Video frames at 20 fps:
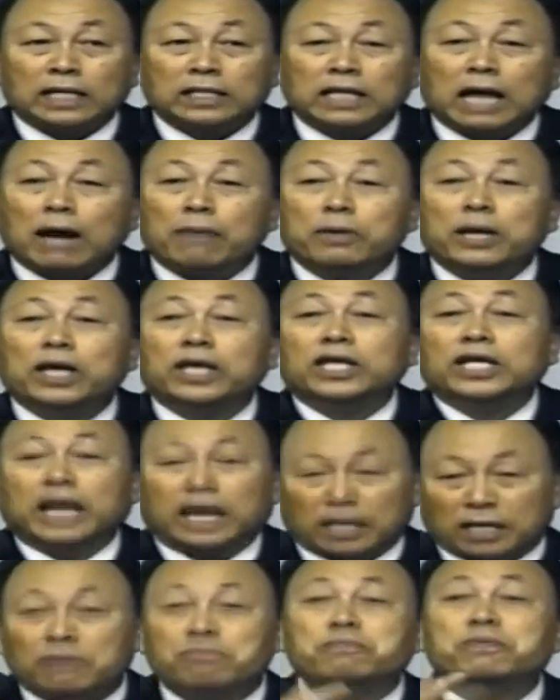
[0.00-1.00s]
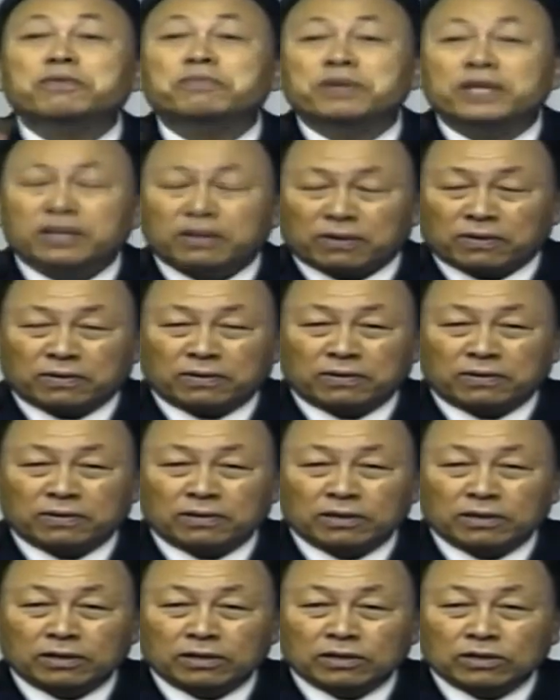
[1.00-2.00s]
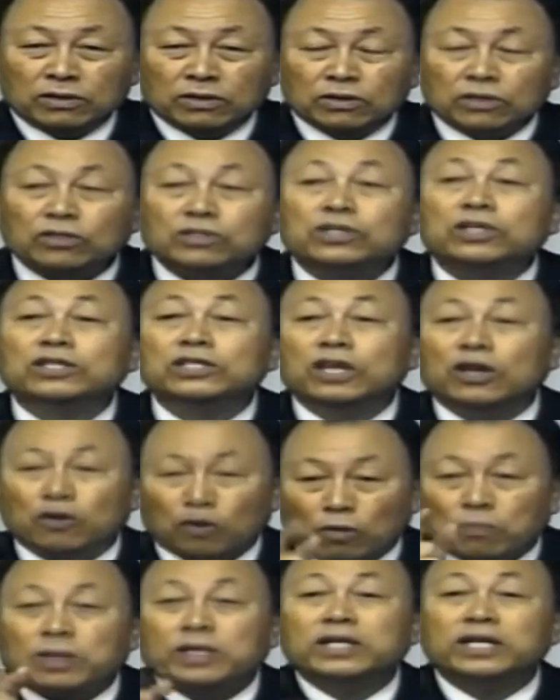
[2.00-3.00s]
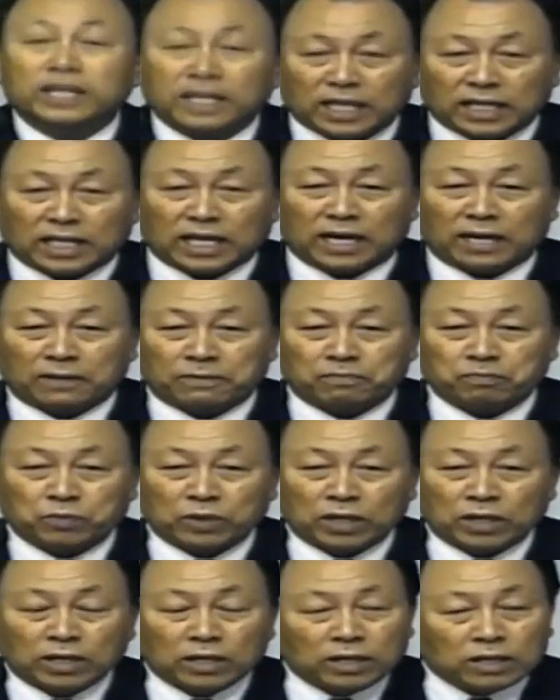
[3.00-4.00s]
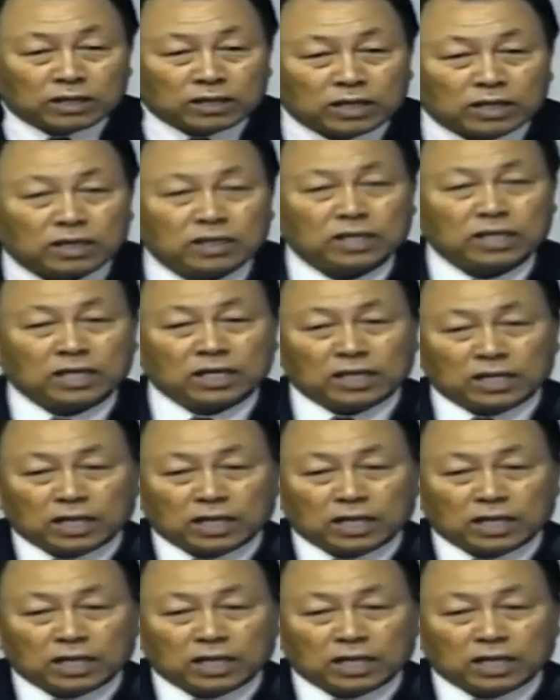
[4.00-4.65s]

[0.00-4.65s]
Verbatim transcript: 上帝是活着的，真切的祝愿大家领受这一切的祝福。